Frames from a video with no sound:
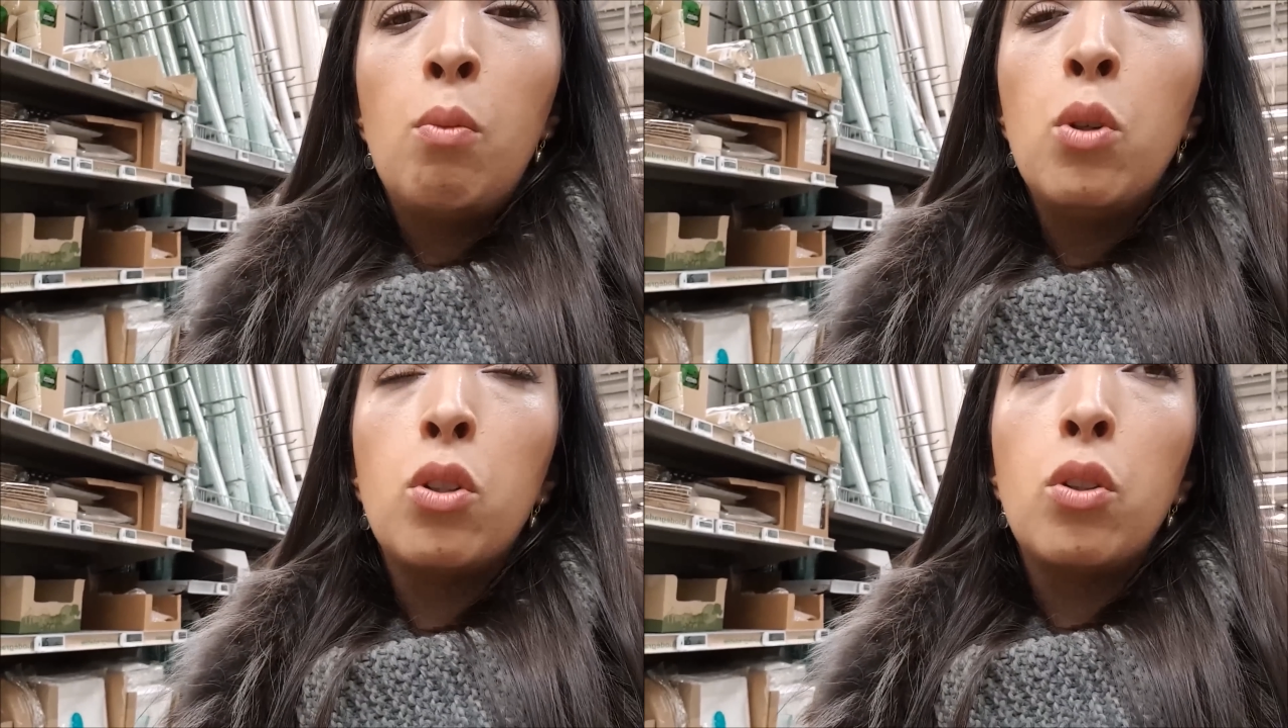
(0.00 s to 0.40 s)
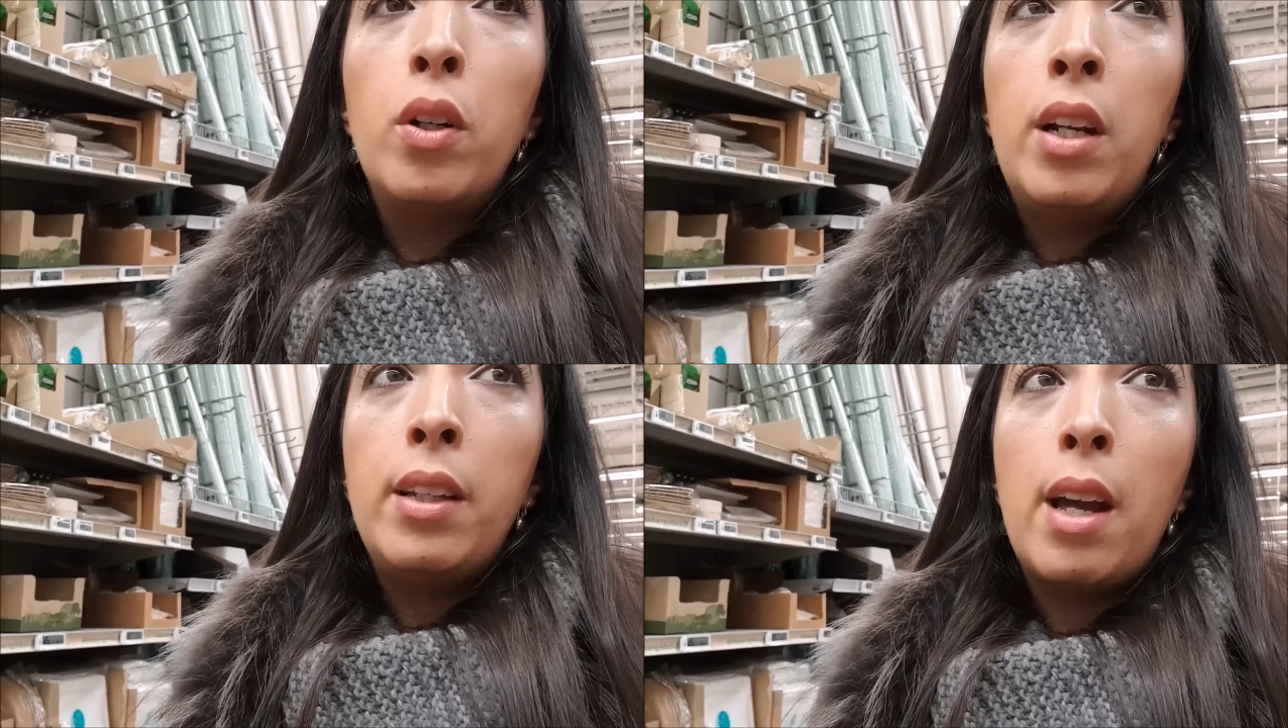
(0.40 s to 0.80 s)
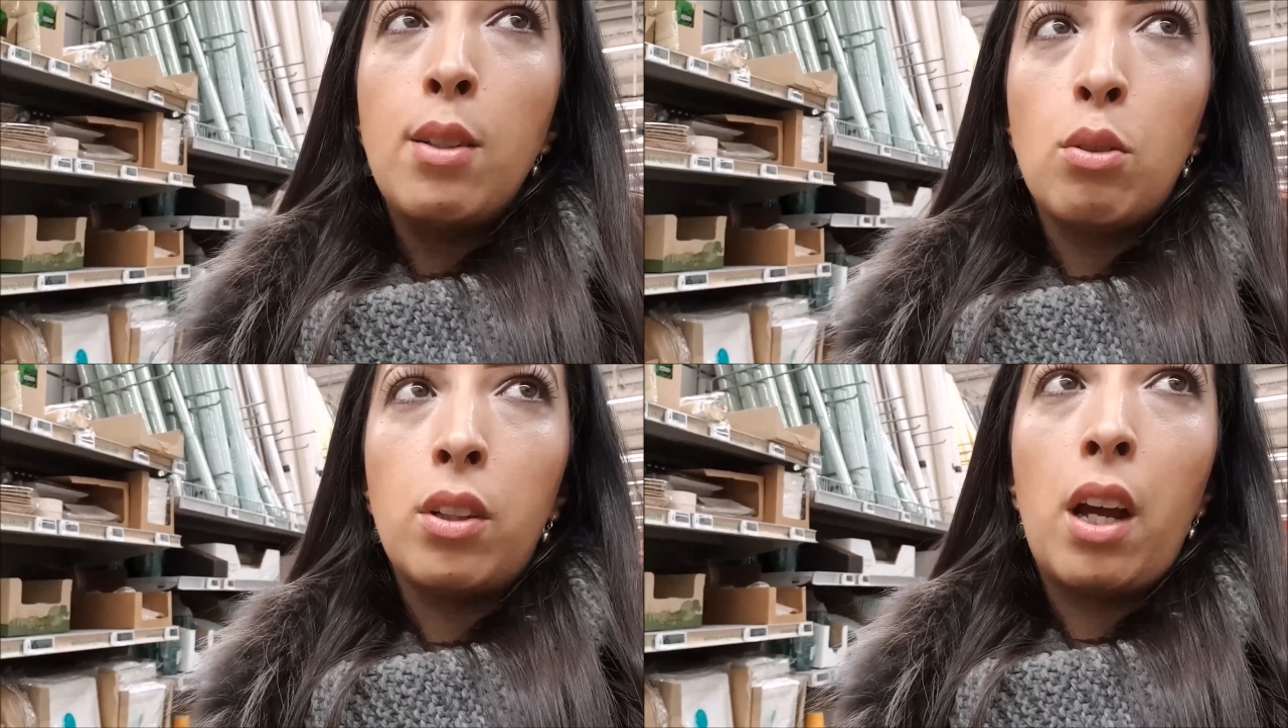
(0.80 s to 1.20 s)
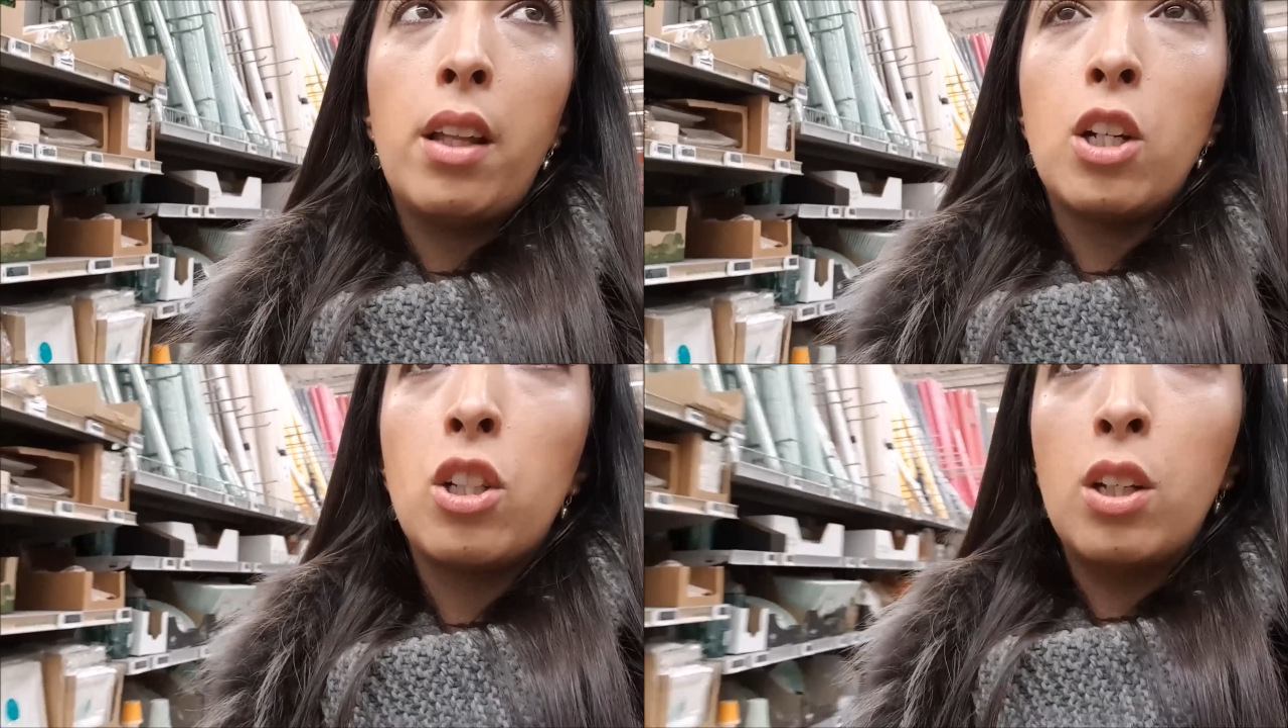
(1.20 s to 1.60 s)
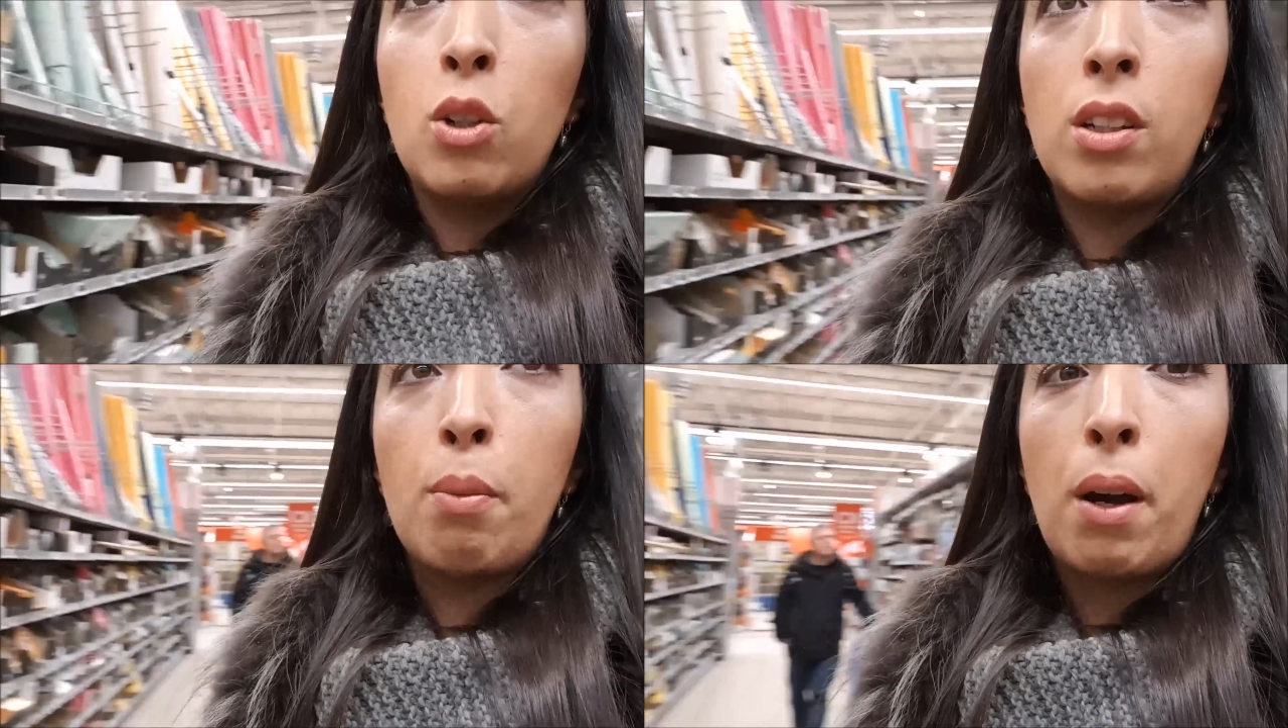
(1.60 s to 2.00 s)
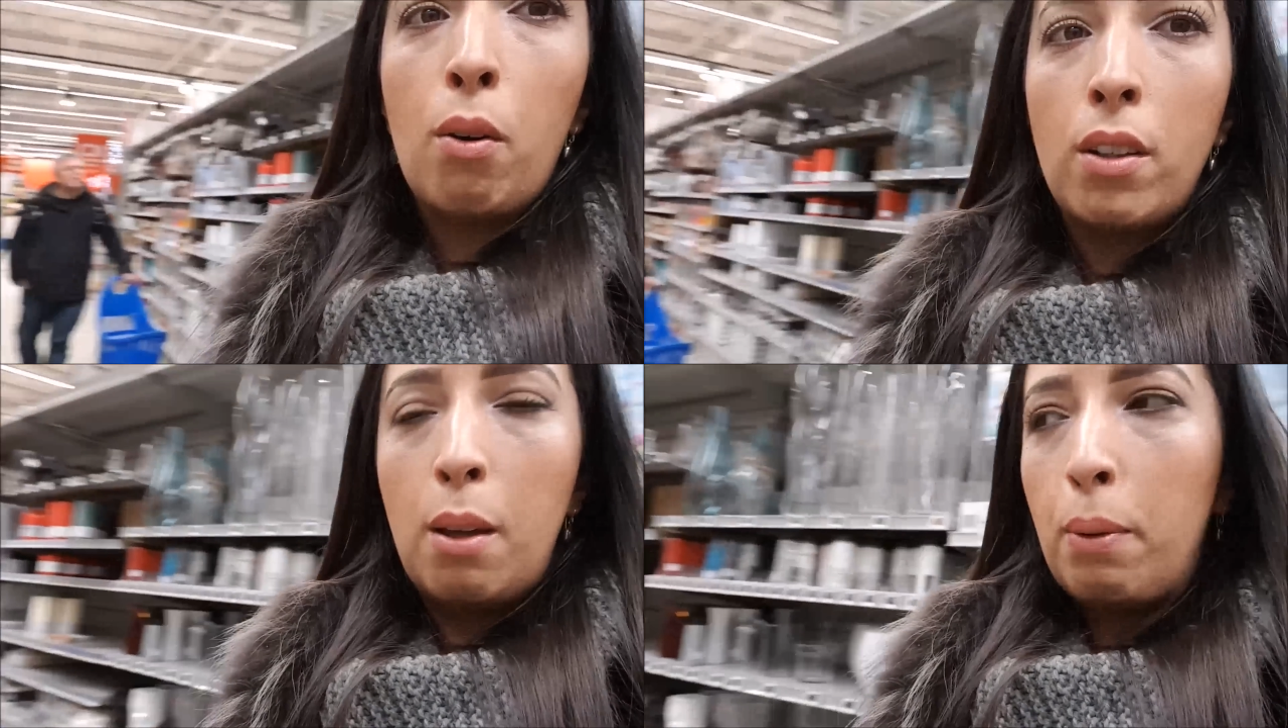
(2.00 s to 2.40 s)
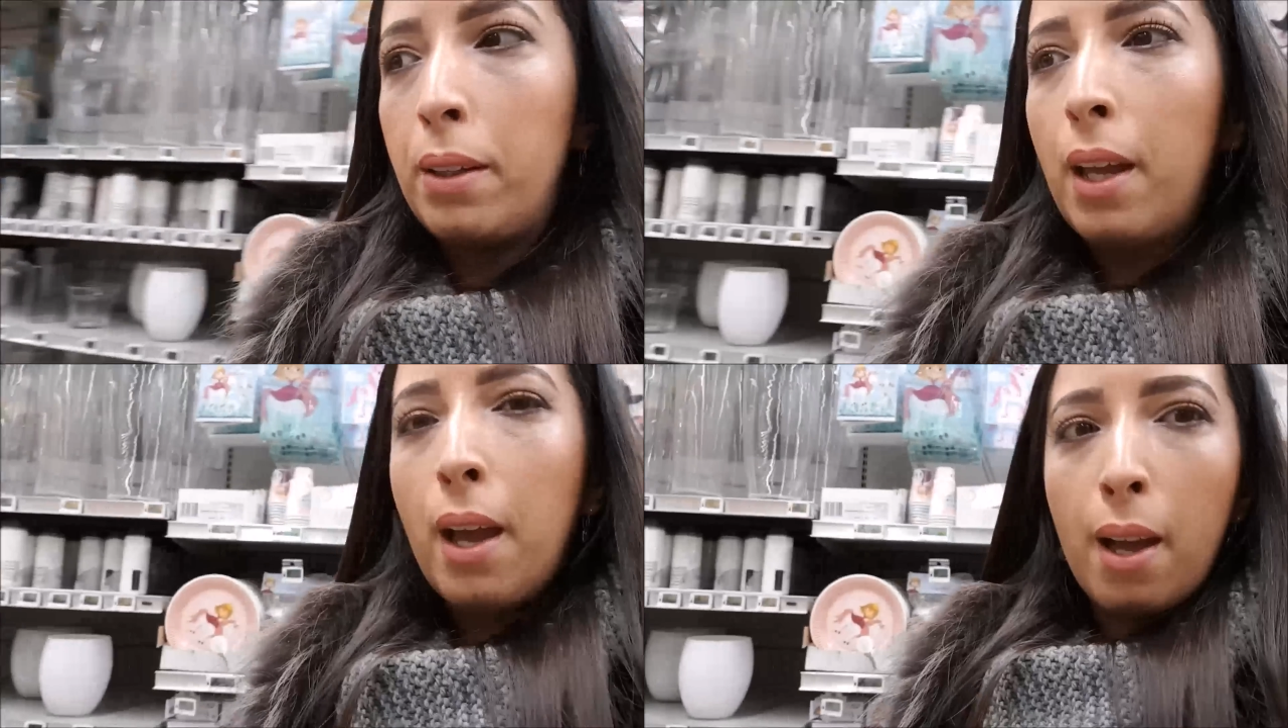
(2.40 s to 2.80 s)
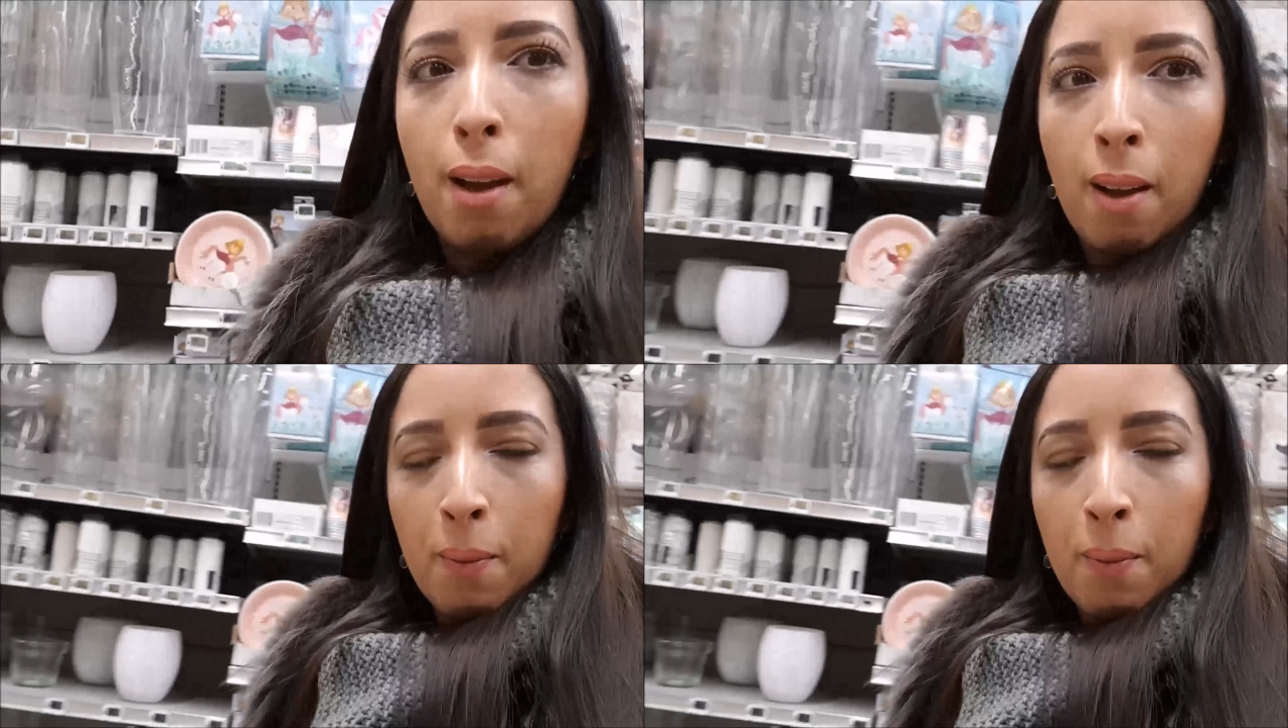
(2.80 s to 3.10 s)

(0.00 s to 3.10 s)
Monsieur et Lena, ils sont en train d'acheter, je sais pas quoi, des pétards.